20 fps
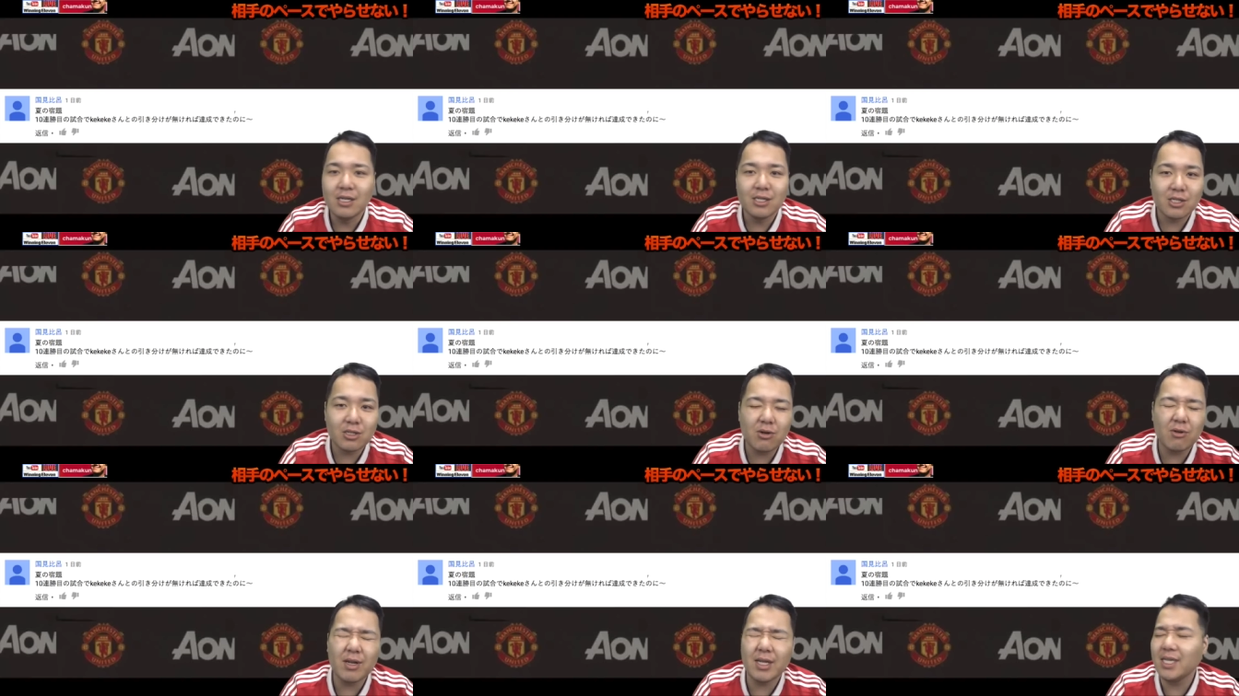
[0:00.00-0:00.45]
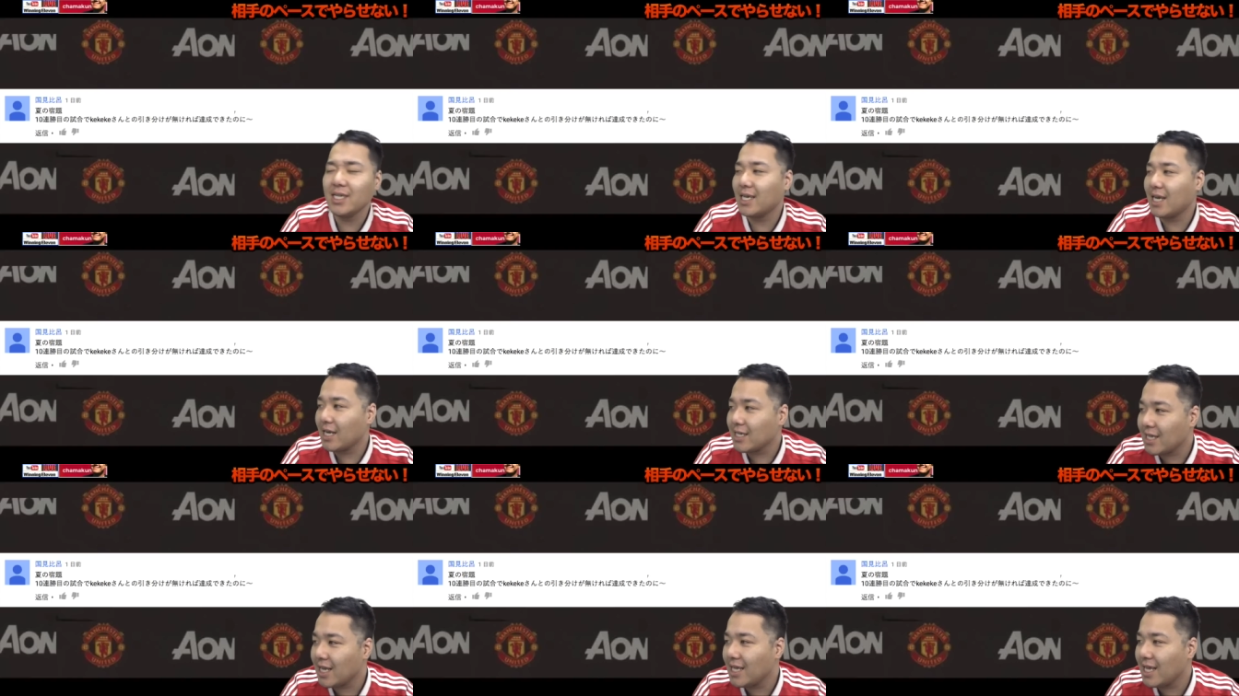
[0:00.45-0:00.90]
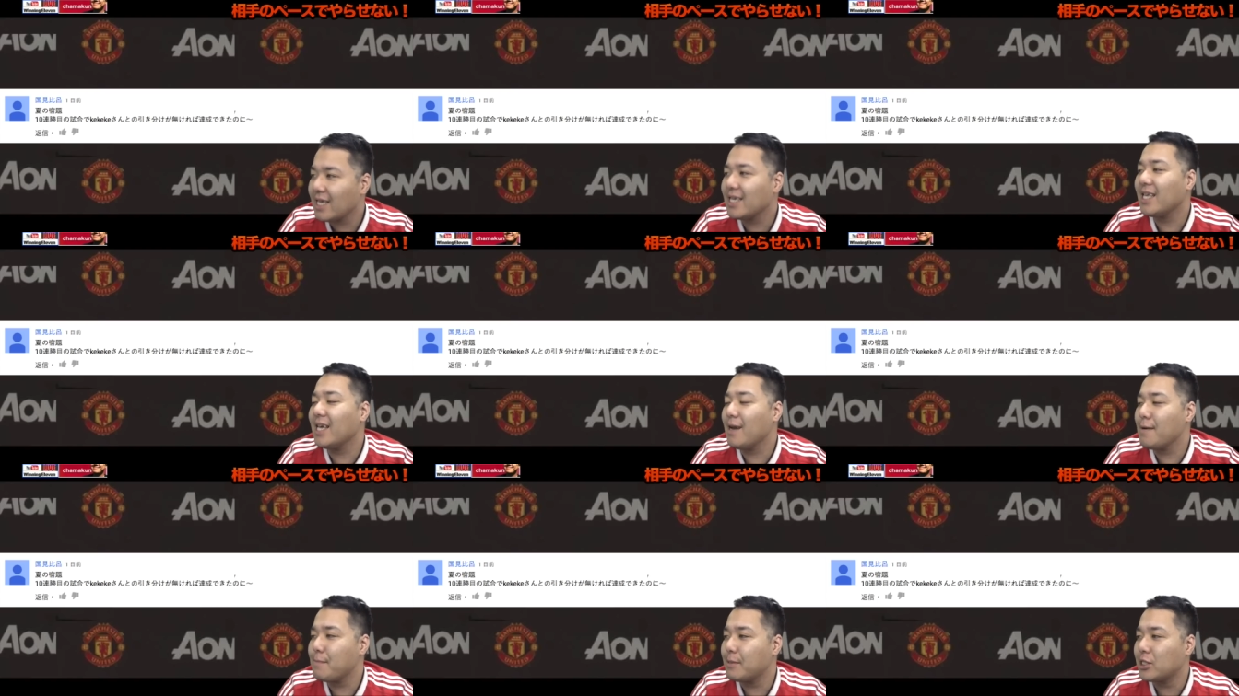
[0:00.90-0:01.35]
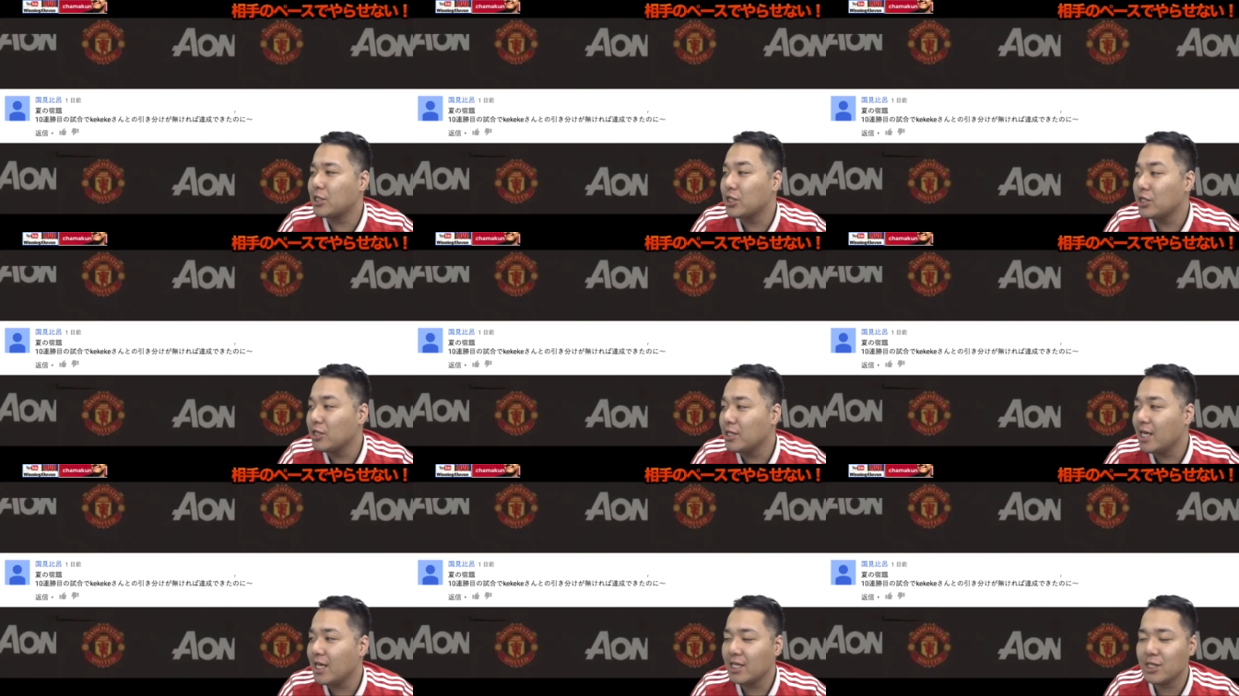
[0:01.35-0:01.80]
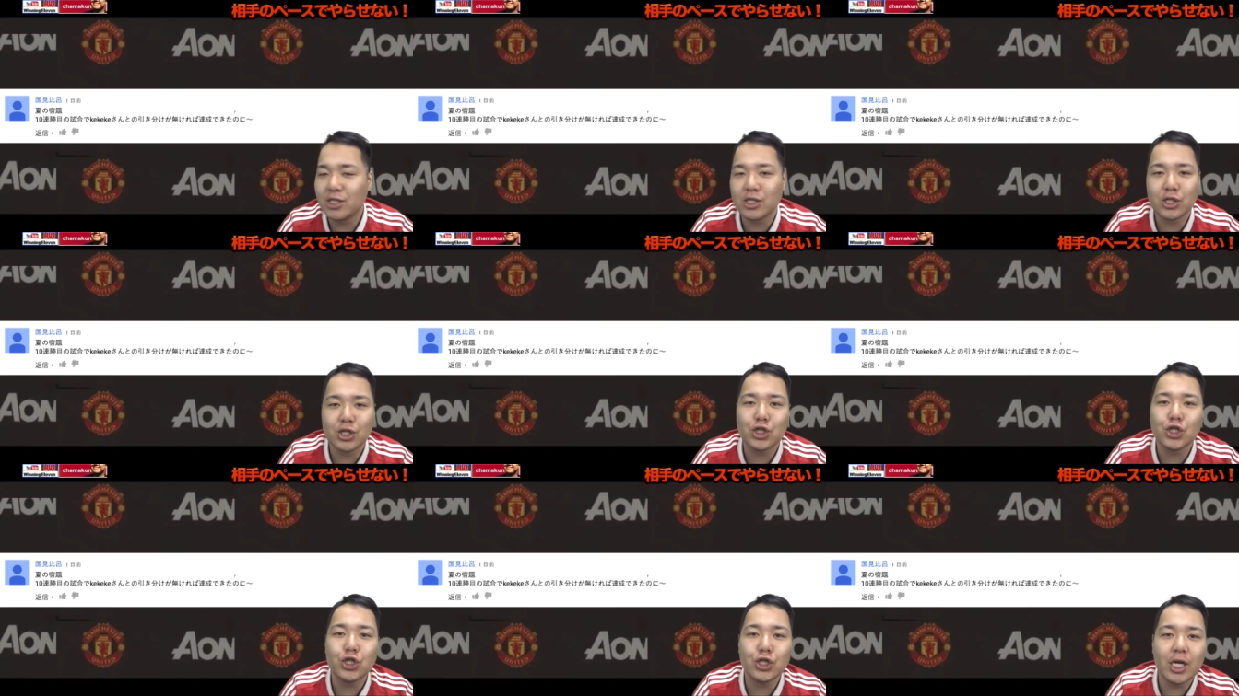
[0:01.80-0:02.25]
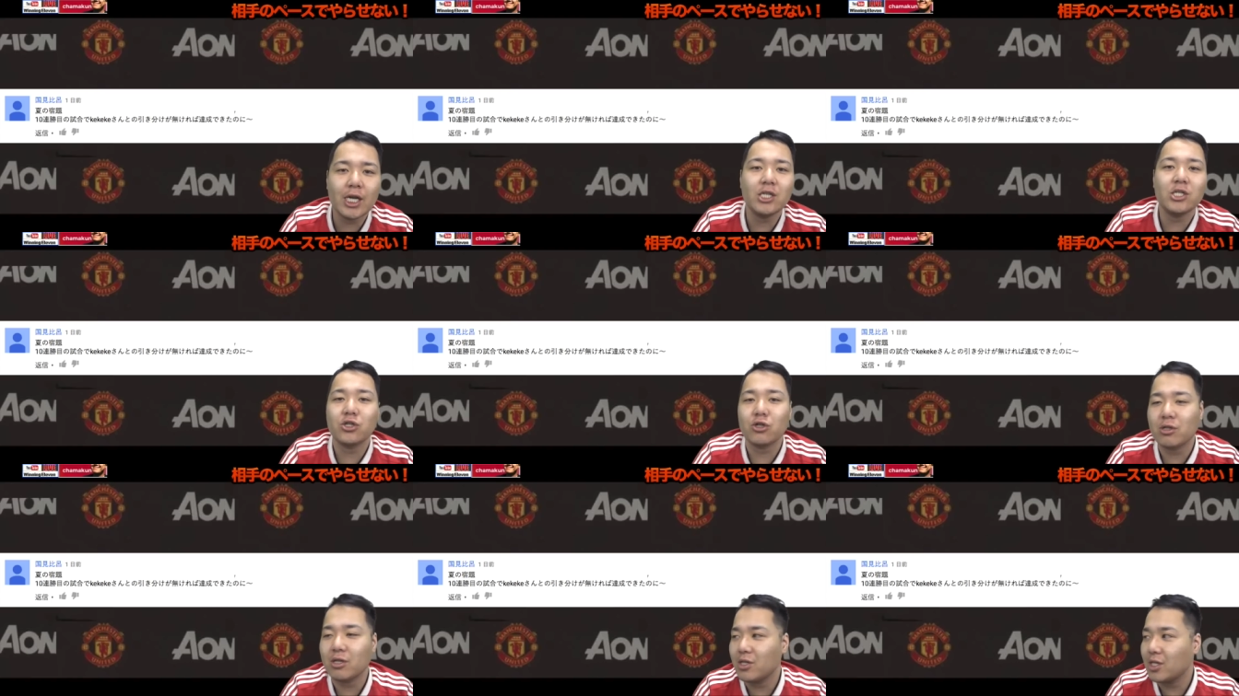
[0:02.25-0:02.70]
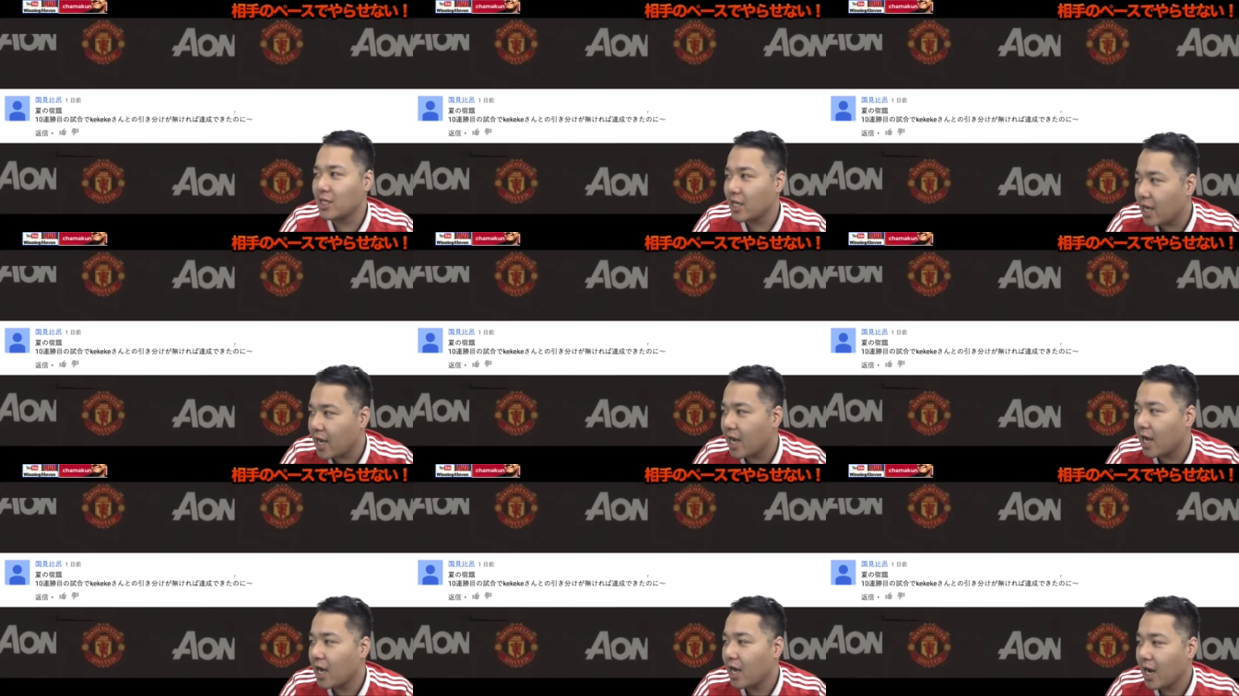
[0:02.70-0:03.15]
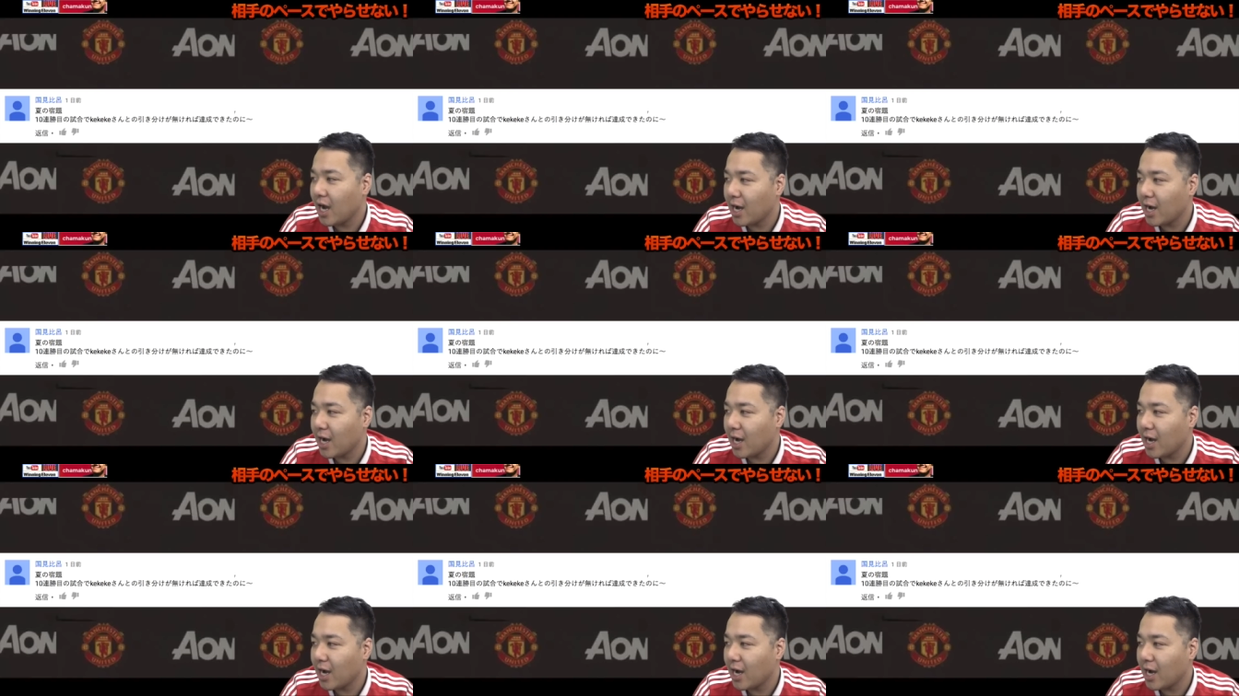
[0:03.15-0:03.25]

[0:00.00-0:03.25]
それに勝たなきゃやっぱじゅう連勝、じゅう連勝っていうのね、